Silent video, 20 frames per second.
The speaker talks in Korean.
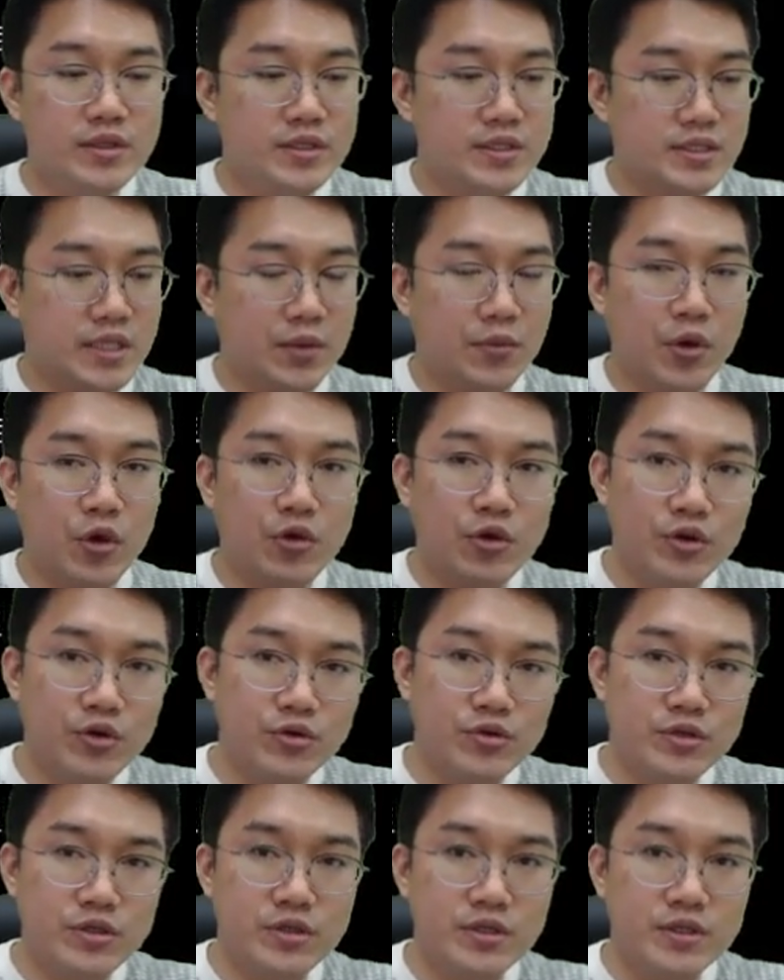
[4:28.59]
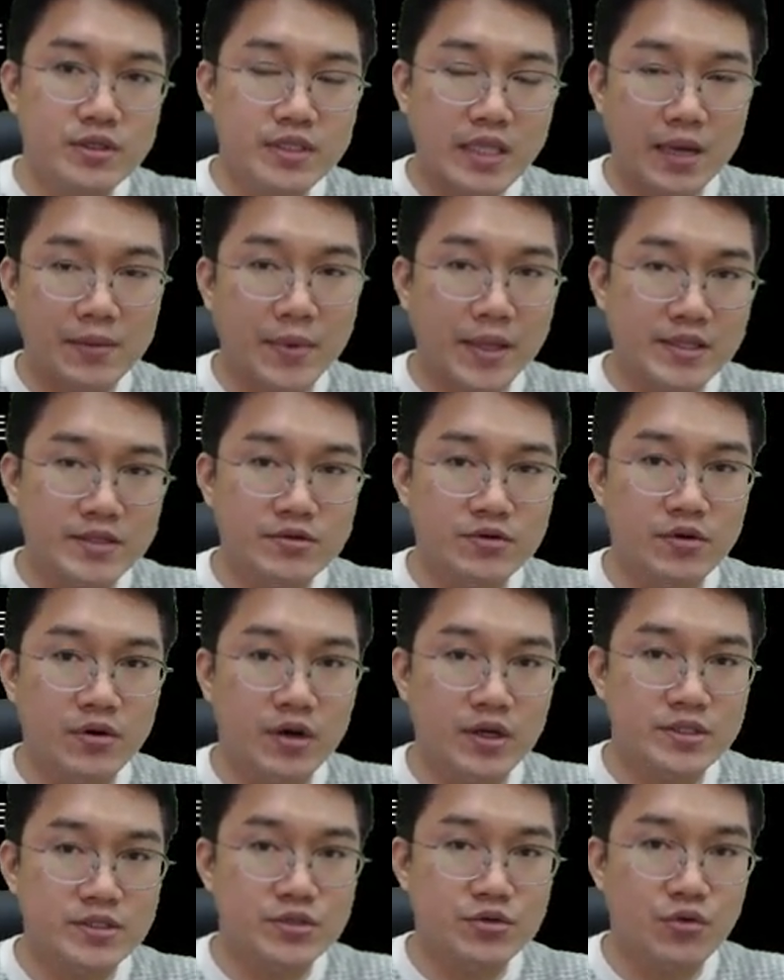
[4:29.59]
그 다음에 회로를 다 만들어
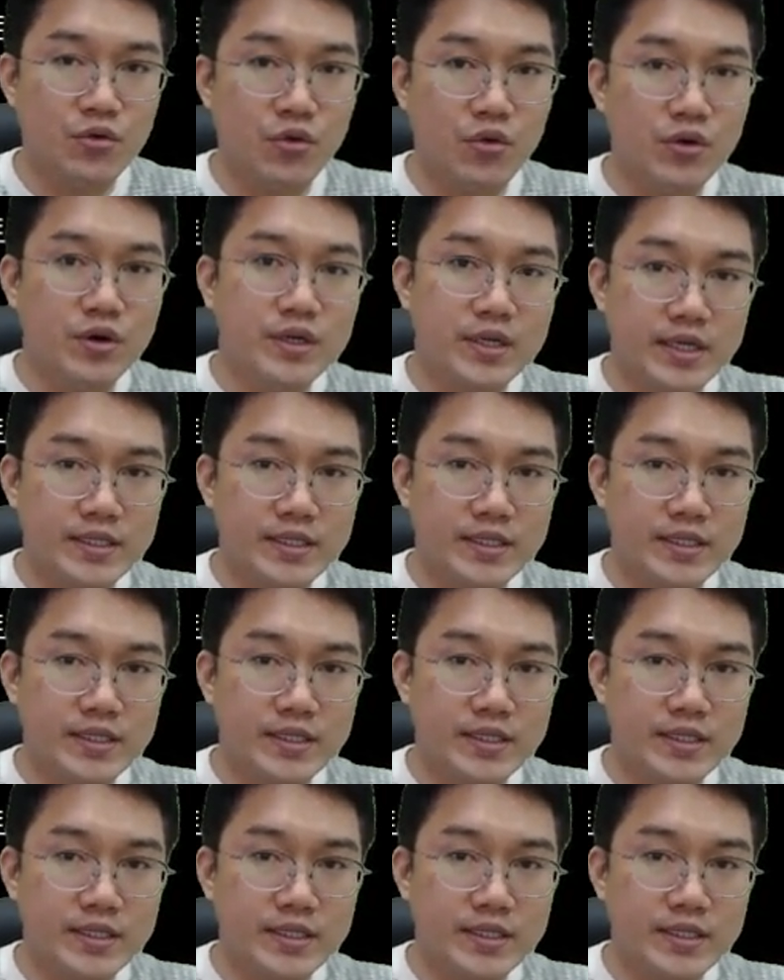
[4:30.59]
가지고